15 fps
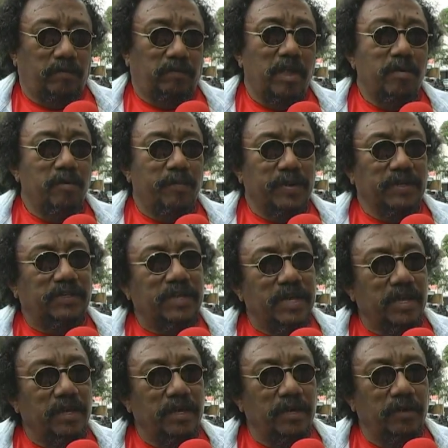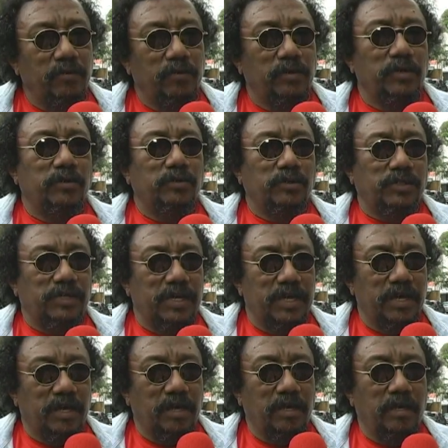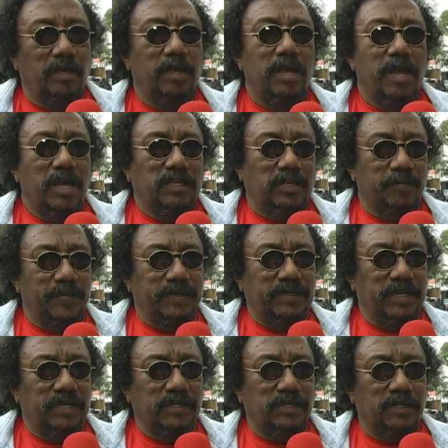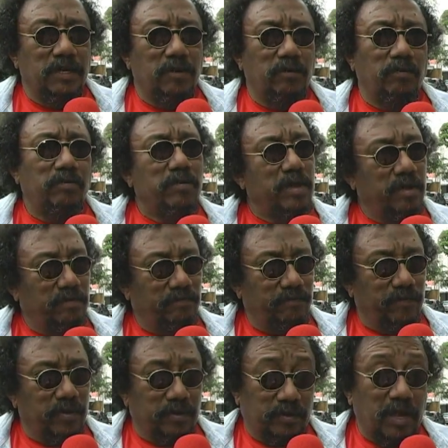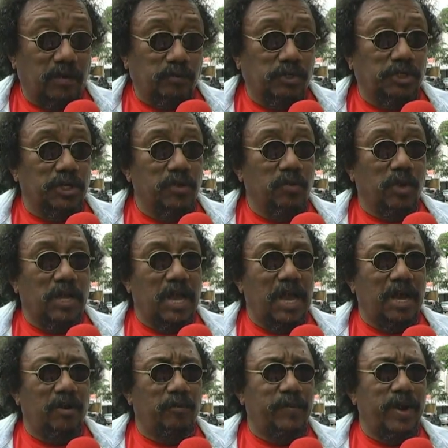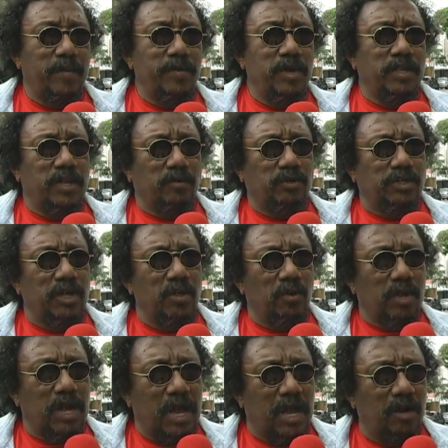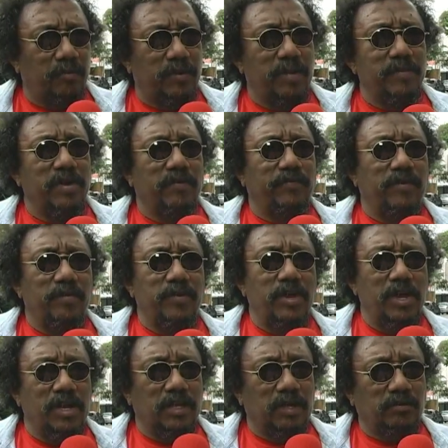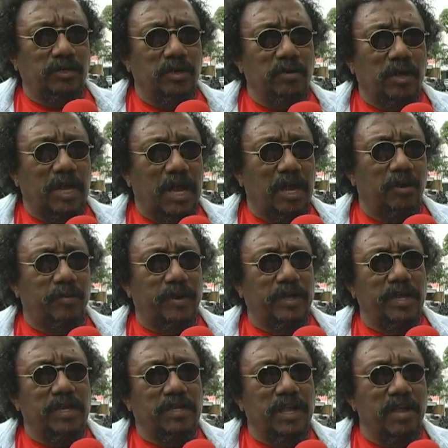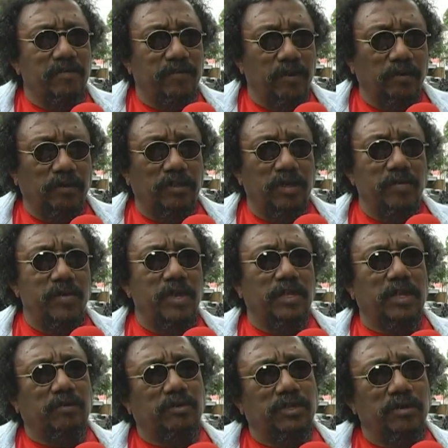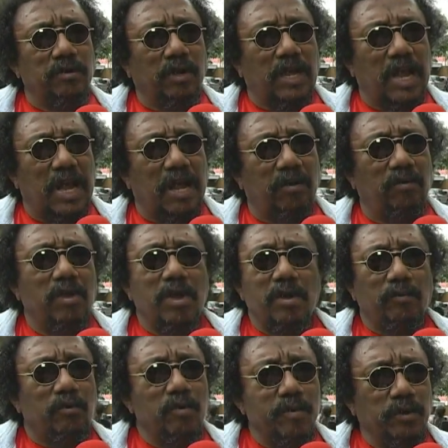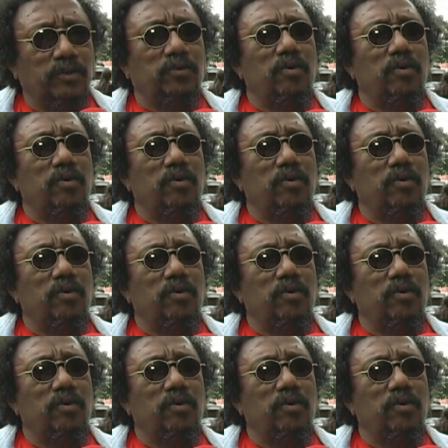tem me perseguido, eu sei que essa perseguição está custando caro para mim, está custando caro para minha família, está custando caro para quem está em volta de mim, está custando caro para os meus